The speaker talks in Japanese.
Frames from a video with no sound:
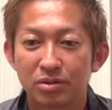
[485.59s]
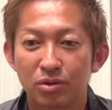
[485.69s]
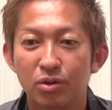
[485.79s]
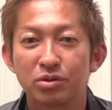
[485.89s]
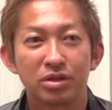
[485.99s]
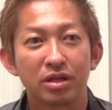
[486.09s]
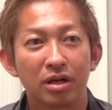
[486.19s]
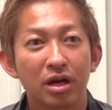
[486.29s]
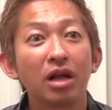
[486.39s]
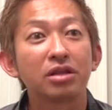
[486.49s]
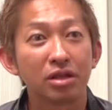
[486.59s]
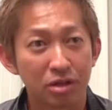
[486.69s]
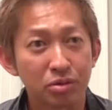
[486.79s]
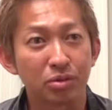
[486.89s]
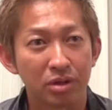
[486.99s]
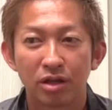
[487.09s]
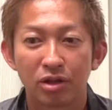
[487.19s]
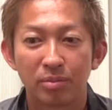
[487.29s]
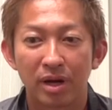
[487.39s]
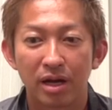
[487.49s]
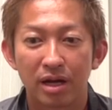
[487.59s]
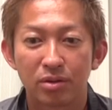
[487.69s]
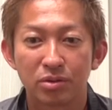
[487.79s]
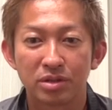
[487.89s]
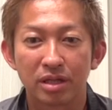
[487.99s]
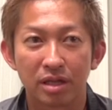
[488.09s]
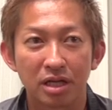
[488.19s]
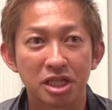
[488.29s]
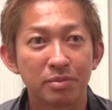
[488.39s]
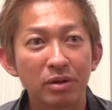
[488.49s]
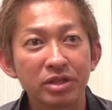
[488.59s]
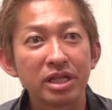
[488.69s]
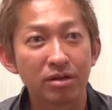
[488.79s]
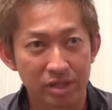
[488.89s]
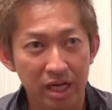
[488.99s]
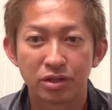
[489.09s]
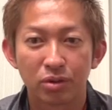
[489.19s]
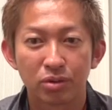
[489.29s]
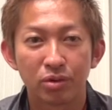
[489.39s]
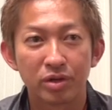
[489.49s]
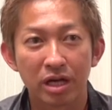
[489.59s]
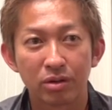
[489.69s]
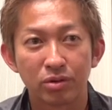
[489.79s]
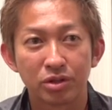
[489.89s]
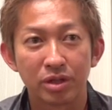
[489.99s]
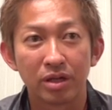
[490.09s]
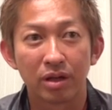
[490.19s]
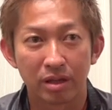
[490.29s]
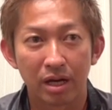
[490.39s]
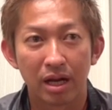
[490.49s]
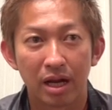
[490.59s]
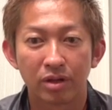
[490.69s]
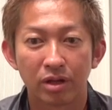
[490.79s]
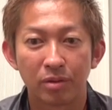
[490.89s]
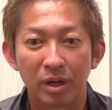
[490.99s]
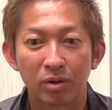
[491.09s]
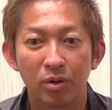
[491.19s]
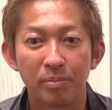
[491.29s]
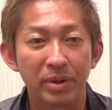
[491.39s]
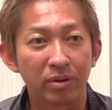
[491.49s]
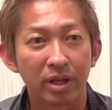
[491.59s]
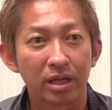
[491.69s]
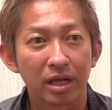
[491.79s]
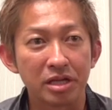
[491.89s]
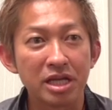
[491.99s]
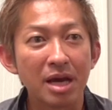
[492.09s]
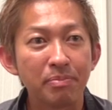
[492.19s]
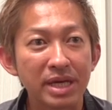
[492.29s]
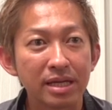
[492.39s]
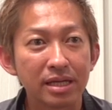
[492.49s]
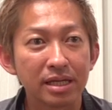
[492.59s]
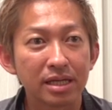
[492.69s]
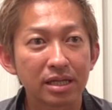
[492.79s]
コースだったら簡単でしょって例えばコースだったら芝生になるじゃんショートホール150ヤードだったら例えばコンペとかだったらニアピン